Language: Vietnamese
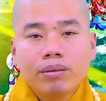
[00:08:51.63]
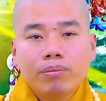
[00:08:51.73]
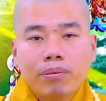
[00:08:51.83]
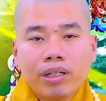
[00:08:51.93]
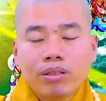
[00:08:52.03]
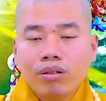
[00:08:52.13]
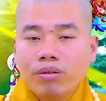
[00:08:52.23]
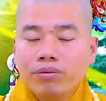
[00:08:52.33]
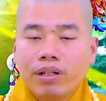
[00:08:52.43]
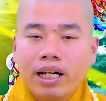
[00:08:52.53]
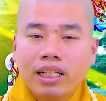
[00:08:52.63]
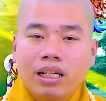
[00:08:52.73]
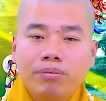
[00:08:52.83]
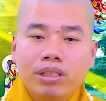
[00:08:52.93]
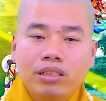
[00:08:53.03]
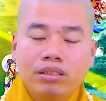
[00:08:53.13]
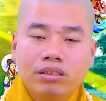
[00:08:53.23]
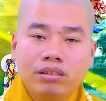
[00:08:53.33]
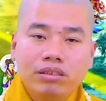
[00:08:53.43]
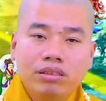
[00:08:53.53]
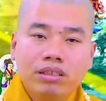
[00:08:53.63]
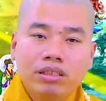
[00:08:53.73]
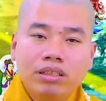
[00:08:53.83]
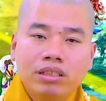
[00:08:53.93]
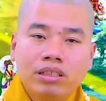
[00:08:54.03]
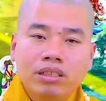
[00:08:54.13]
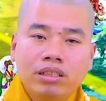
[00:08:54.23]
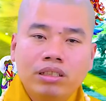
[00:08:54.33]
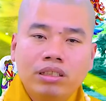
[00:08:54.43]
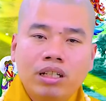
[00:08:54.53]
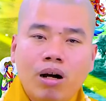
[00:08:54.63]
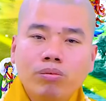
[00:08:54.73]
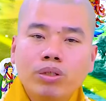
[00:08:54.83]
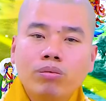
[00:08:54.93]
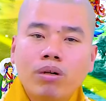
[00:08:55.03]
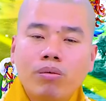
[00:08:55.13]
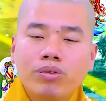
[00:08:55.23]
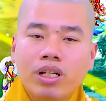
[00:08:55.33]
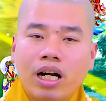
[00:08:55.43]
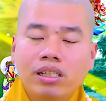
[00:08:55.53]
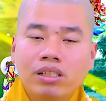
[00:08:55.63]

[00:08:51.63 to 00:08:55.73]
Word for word: mà mình cũng không phải là mình không run không sợ